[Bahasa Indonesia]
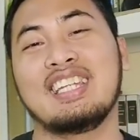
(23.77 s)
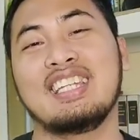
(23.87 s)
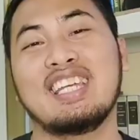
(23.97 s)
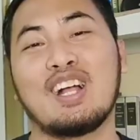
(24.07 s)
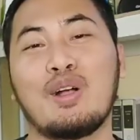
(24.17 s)

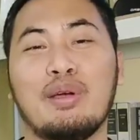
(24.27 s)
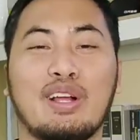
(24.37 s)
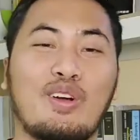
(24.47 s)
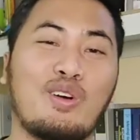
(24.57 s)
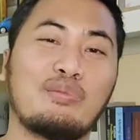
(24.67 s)
Jadi dia
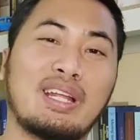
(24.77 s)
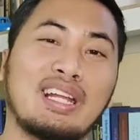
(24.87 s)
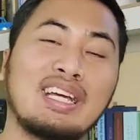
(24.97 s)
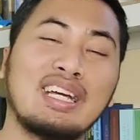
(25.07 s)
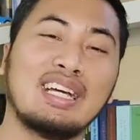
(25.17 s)

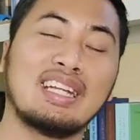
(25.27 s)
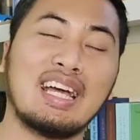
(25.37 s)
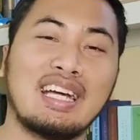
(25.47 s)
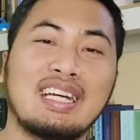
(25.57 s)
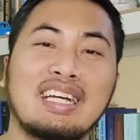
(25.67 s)
ngomel-ngomel.
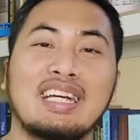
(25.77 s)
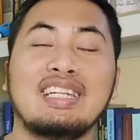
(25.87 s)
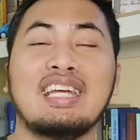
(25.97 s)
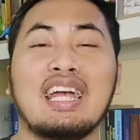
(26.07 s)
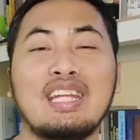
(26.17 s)
Nah,
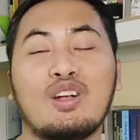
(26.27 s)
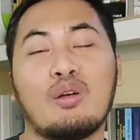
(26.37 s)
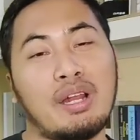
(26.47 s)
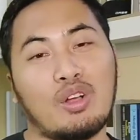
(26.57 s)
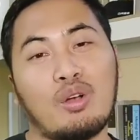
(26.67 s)
dia ini
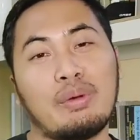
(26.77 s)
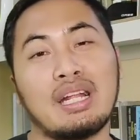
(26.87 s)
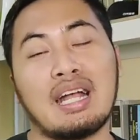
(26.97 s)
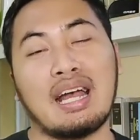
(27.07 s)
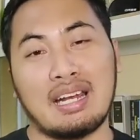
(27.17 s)

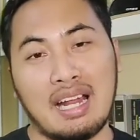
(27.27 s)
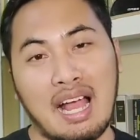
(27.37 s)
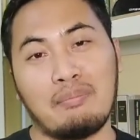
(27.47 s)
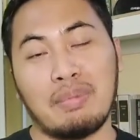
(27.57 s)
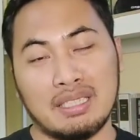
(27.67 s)
ngomel-ngomel
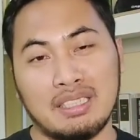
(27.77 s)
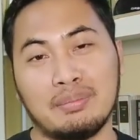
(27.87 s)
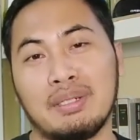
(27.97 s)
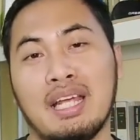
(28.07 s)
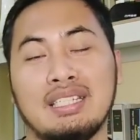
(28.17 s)
karena apa sih
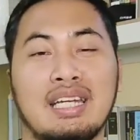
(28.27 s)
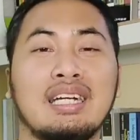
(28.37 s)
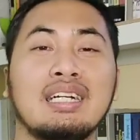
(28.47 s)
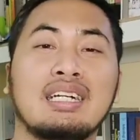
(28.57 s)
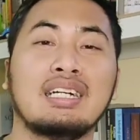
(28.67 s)
sebenarnya?
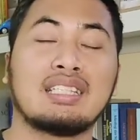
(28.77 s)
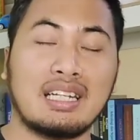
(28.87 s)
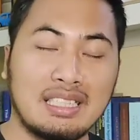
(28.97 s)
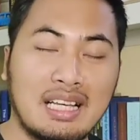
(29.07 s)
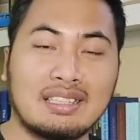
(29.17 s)

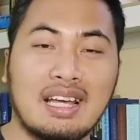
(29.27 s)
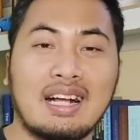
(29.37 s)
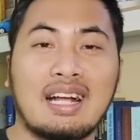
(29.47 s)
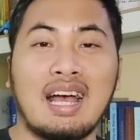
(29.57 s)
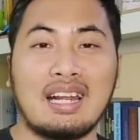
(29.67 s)

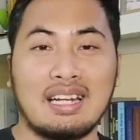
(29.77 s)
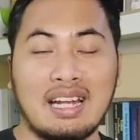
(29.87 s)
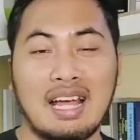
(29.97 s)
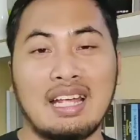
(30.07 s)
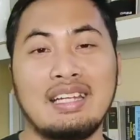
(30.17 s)
Ternyata
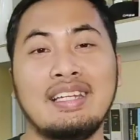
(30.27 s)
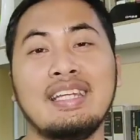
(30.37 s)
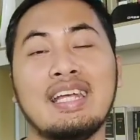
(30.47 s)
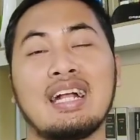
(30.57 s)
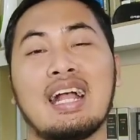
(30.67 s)
karena
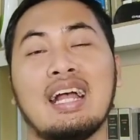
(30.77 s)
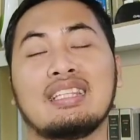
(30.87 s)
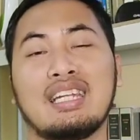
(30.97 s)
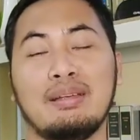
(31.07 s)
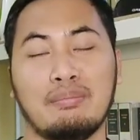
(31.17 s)
dia
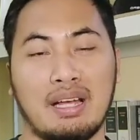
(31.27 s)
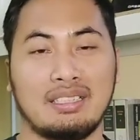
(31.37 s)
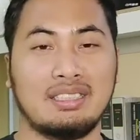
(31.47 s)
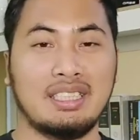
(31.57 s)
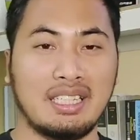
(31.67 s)
nggak
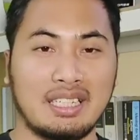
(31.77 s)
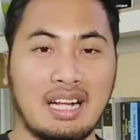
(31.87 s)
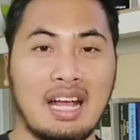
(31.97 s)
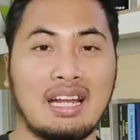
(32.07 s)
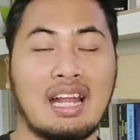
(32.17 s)
terima
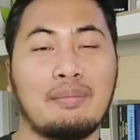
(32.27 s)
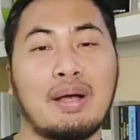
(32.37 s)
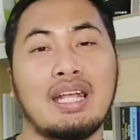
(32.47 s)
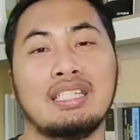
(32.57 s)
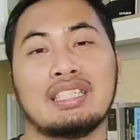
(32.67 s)
jika
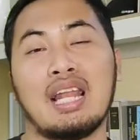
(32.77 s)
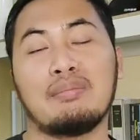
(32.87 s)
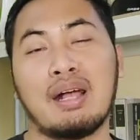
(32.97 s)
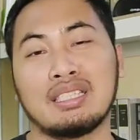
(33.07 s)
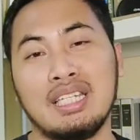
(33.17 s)
nama Isa
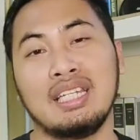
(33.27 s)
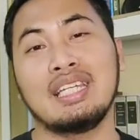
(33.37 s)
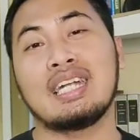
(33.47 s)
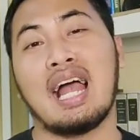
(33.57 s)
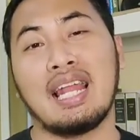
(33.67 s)
Al-Masih
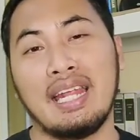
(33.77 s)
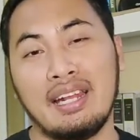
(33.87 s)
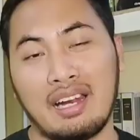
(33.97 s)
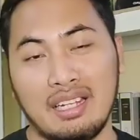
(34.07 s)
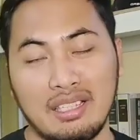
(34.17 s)
di
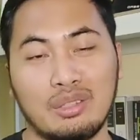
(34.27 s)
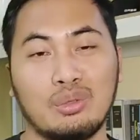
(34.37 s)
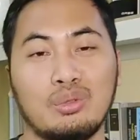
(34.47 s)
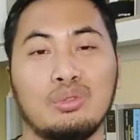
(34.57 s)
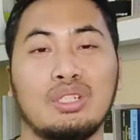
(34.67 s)
kalender
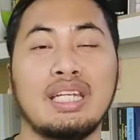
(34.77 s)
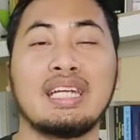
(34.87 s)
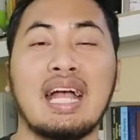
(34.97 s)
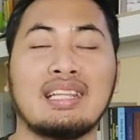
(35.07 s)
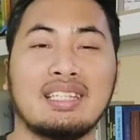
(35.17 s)
itu
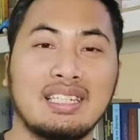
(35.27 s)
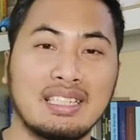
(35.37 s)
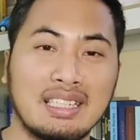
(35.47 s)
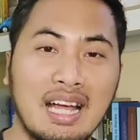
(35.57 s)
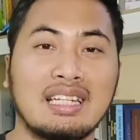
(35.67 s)
diganti
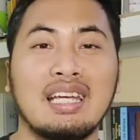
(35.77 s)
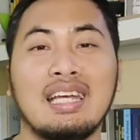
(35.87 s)
dengan